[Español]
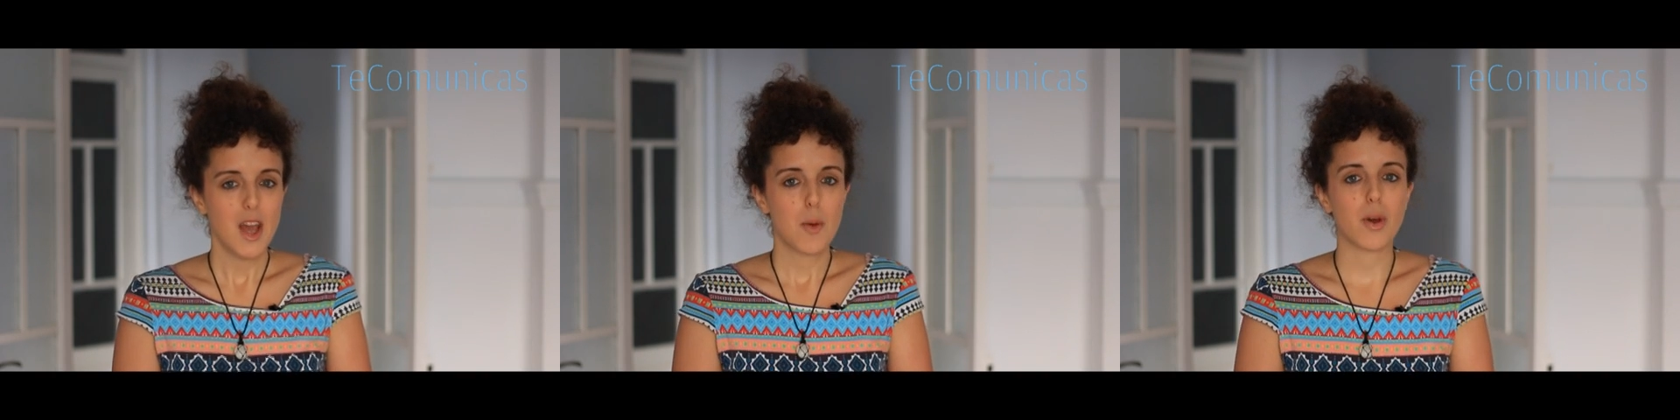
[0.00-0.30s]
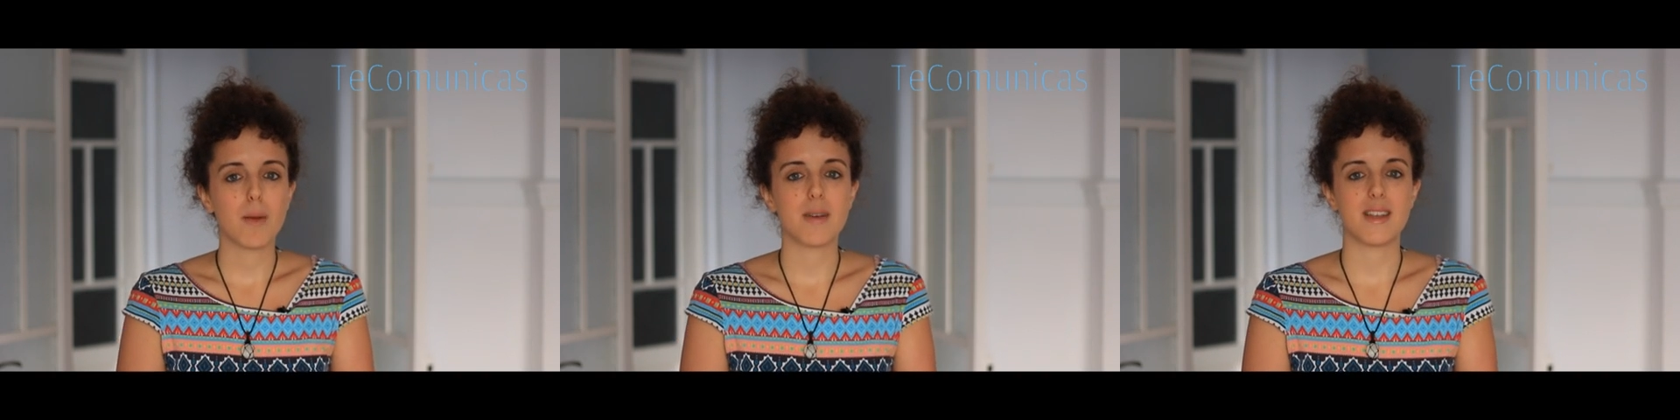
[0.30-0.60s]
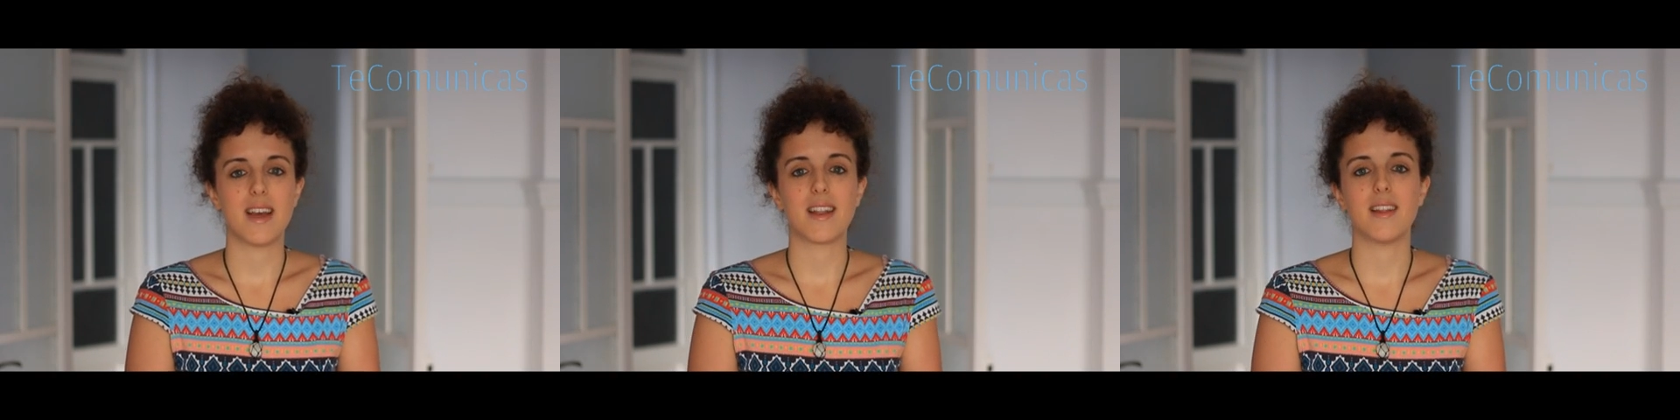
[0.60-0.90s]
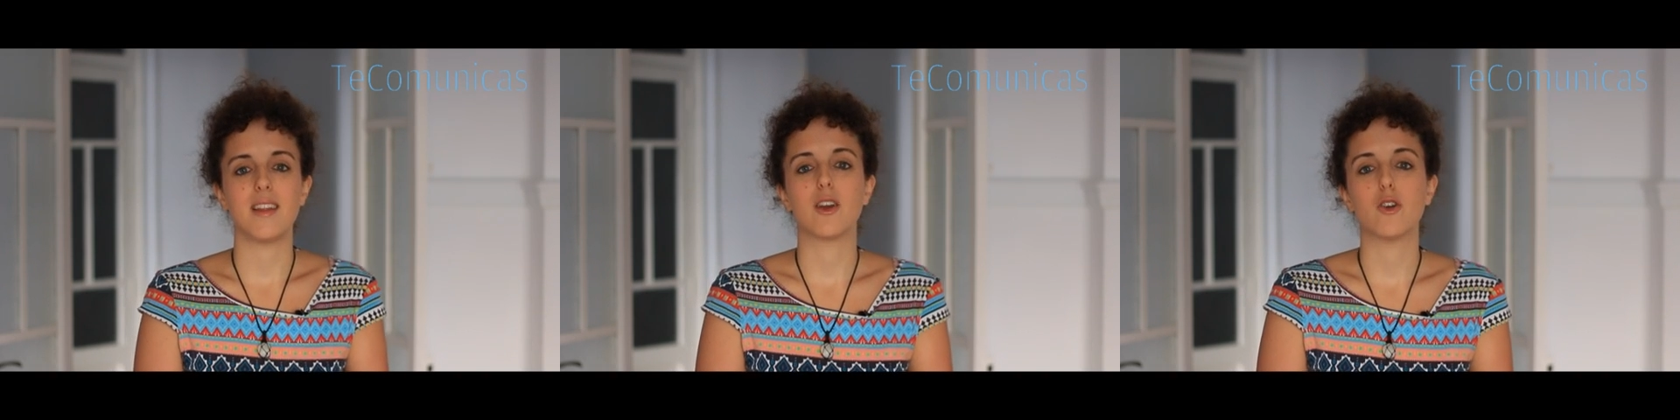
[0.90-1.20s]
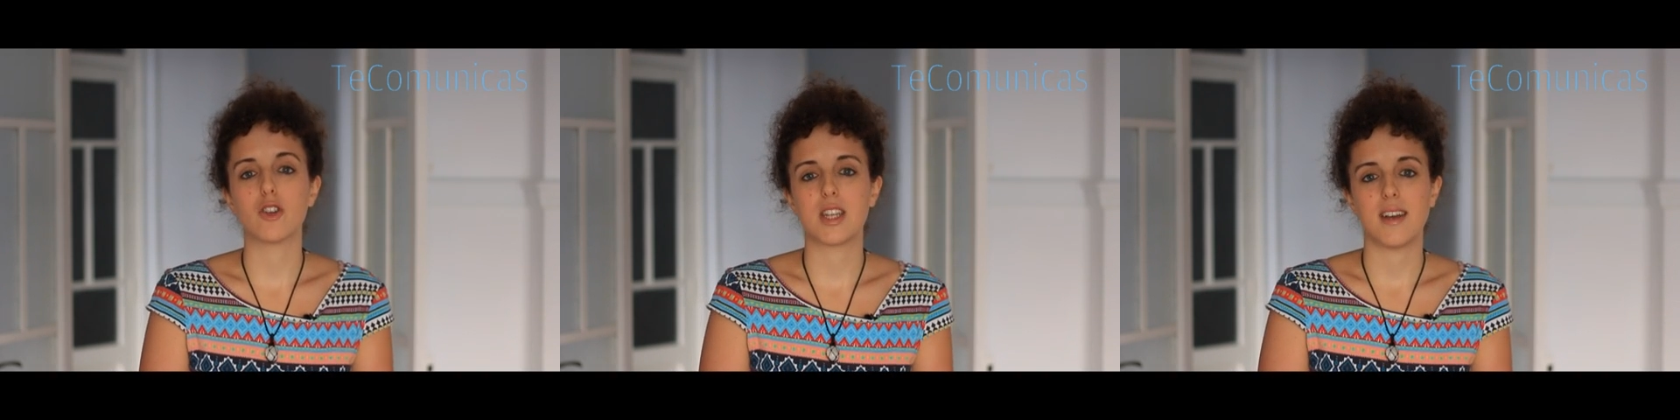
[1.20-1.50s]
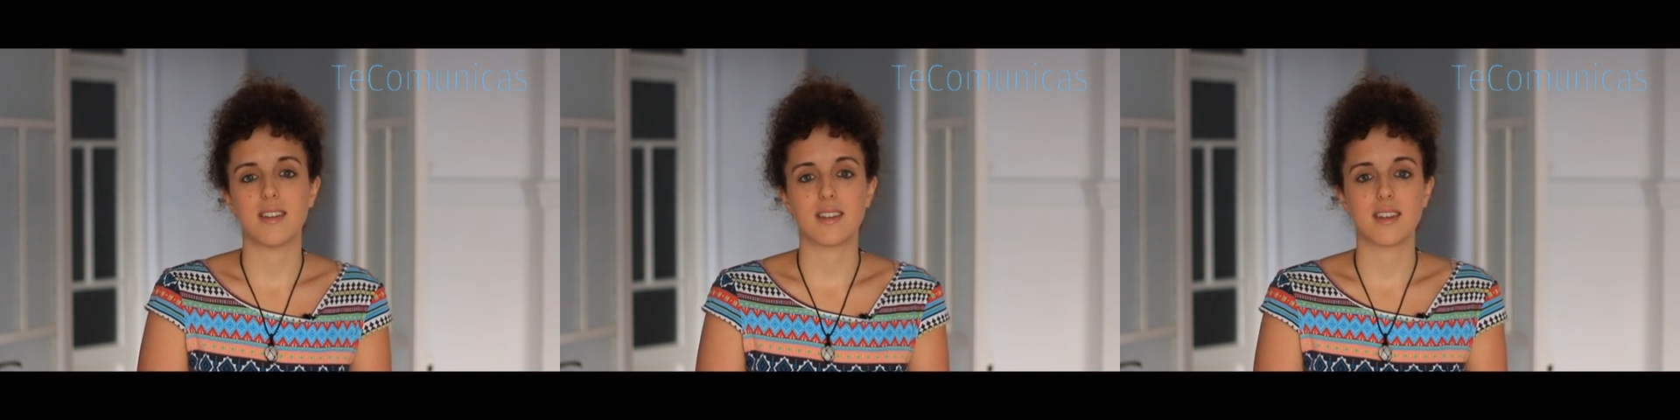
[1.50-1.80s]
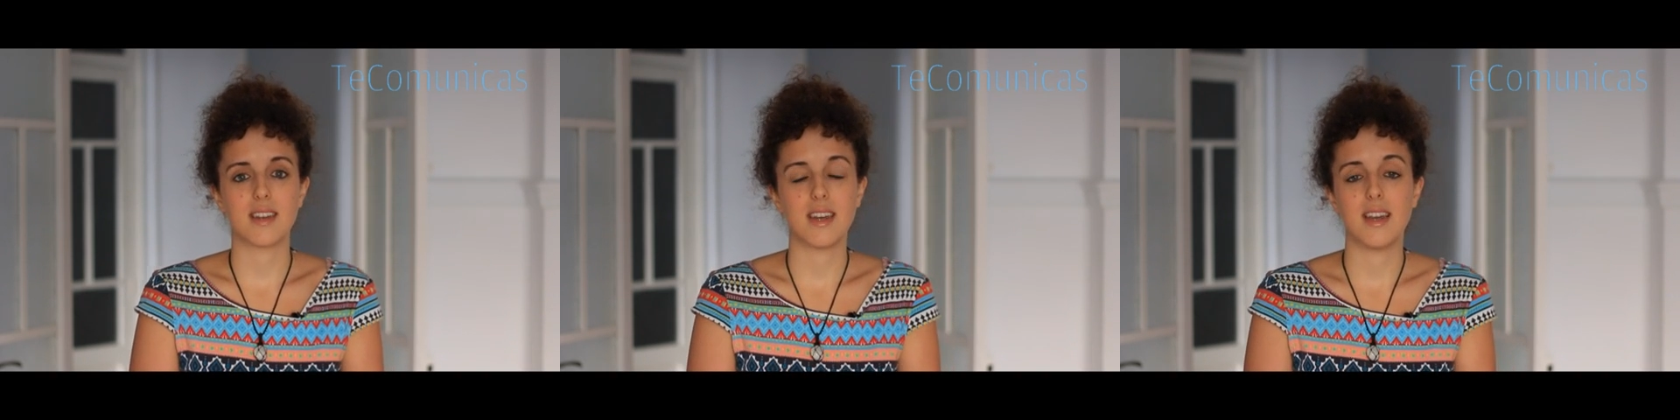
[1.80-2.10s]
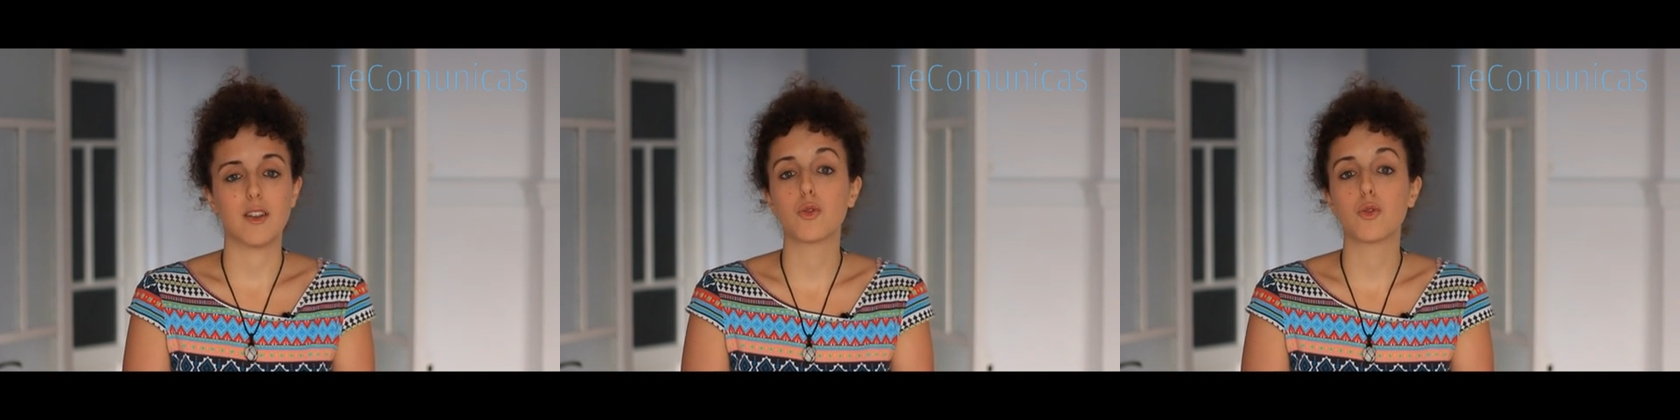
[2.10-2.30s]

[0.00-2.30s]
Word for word: pueden pensar de ti cosas que